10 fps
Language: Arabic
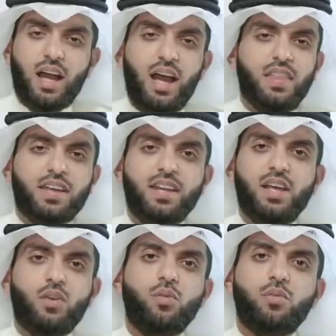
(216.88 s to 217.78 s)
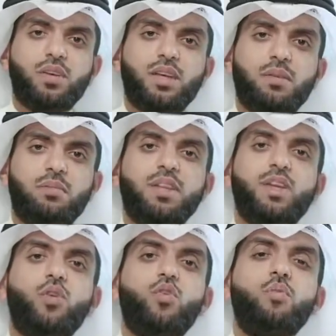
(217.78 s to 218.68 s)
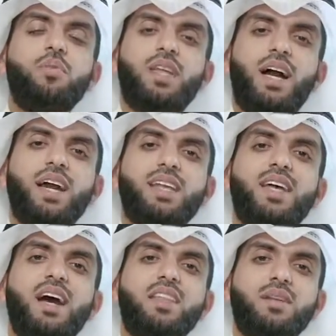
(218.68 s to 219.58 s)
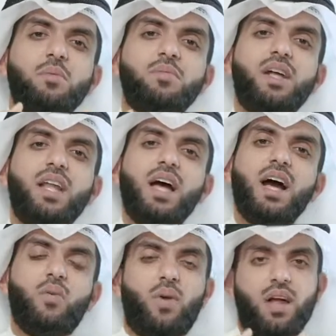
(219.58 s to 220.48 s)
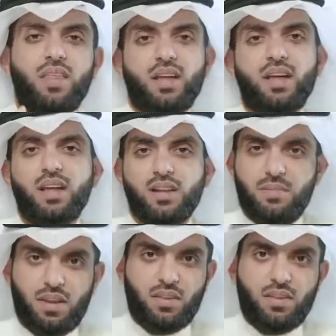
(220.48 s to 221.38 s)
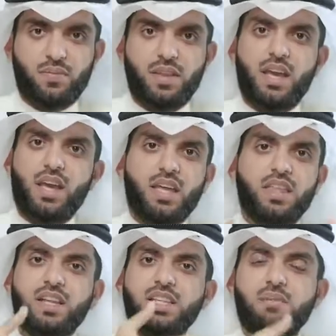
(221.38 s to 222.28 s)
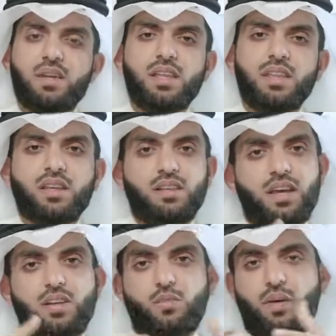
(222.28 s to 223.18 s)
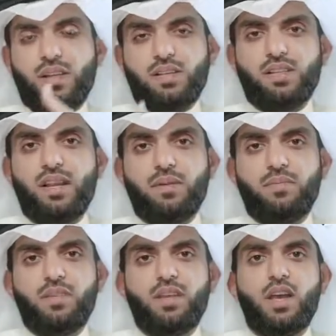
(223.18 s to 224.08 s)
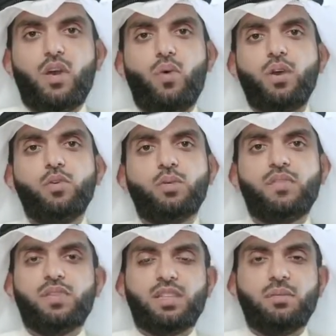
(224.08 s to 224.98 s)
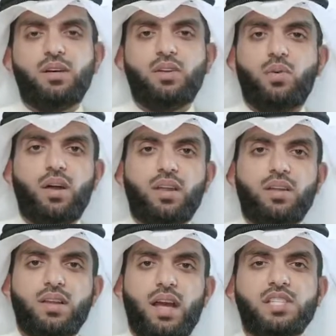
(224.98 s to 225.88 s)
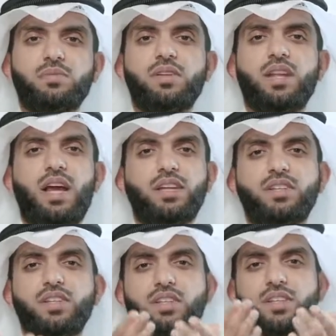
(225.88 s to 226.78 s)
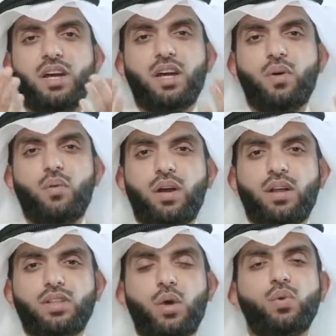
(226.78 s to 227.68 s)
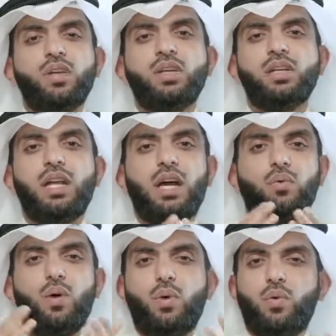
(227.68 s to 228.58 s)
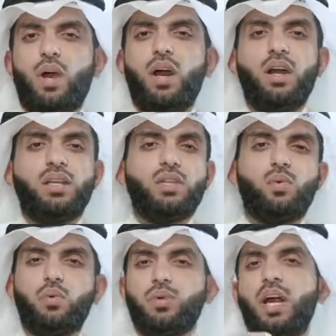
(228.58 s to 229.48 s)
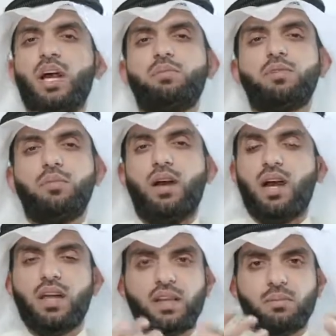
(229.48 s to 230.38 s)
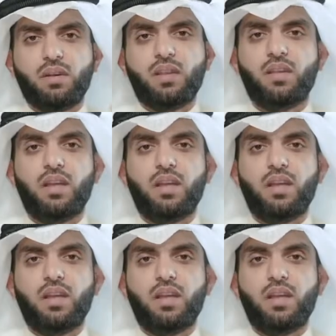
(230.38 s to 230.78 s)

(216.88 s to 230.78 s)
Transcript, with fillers: هذا كله يقوم فيه من يقوم برعاية هذا المبتلى أو هذا المريض إذا قلنا مريض قلنا أيوب عليه السلام وأيوب كيف صبر وأزمنة عديدة وطويلة وهو يعاني ويكابد مع هذا المرض